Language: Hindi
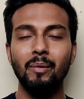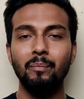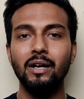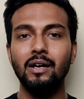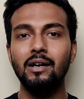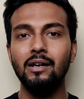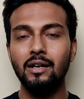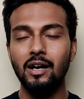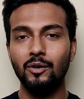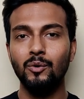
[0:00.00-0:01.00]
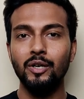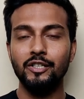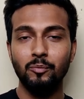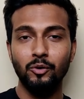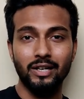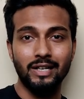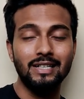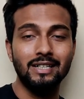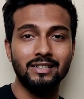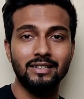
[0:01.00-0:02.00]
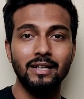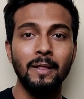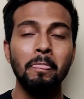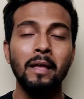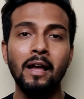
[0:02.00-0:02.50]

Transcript: आप अपना कार्गो एक्सपोर्ट नहीं कर सकते